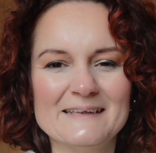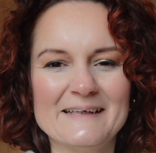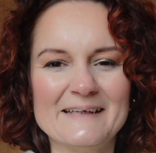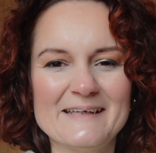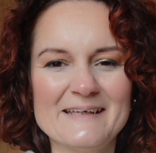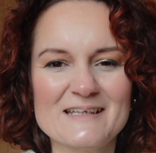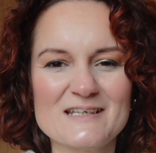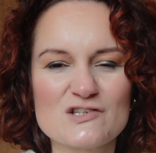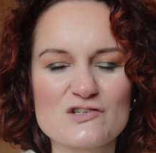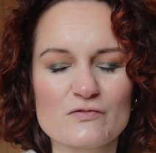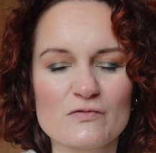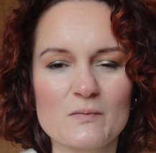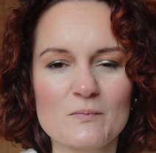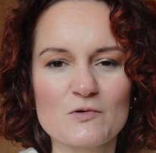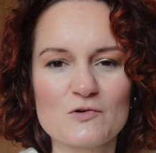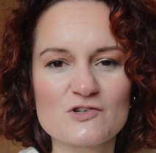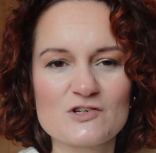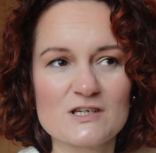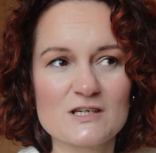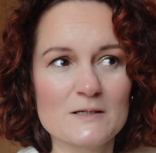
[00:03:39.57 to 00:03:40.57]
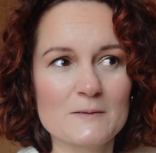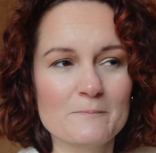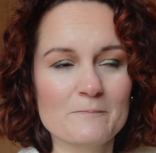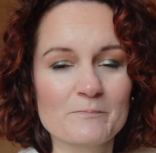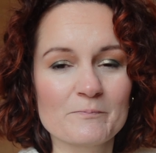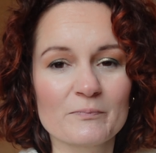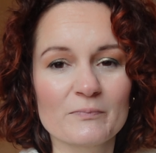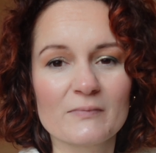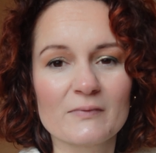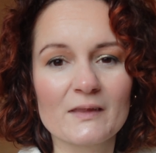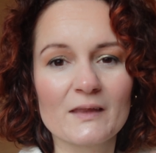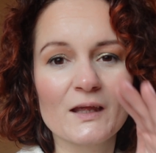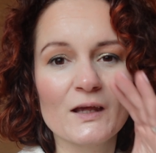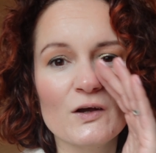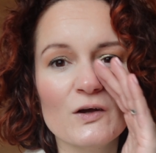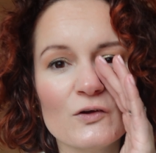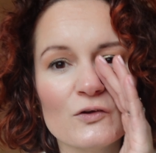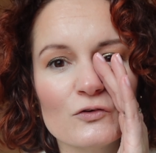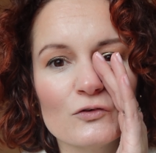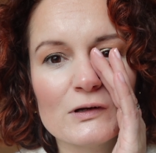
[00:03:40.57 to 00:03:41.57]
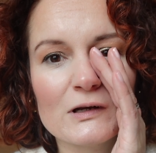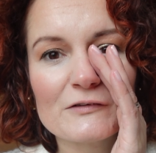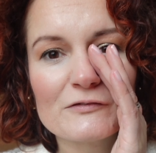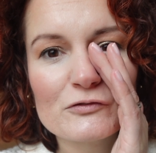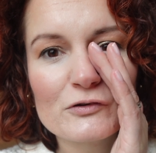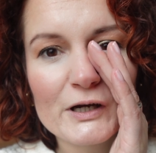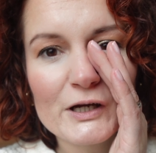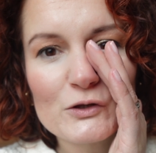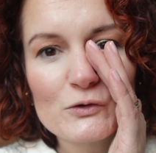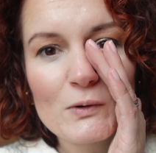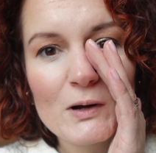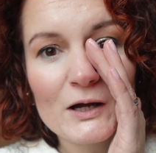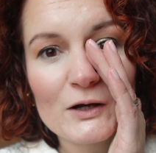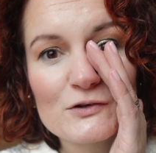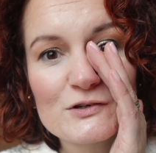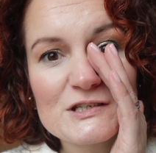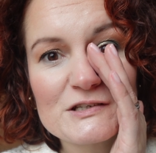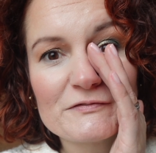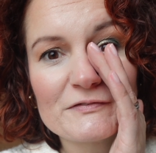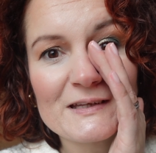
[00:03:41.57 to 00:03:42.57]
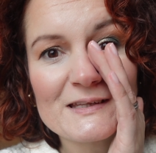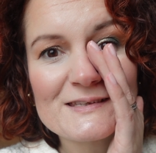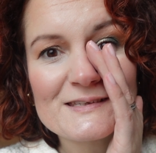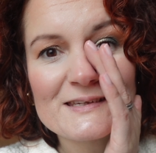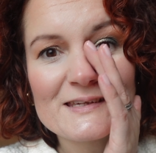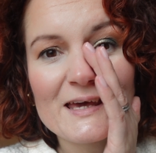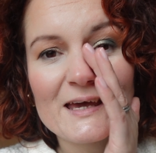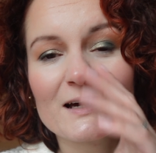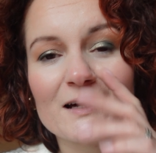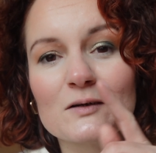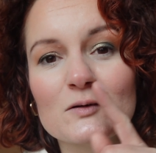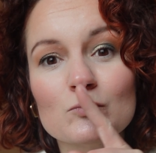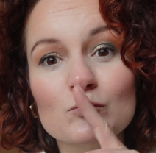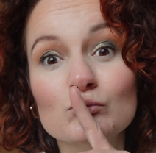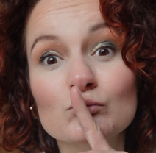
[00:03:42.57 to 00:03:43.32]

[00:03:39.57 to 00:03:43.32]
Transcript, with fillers: et je vais manger de la forêt noire que j'ai faite hier.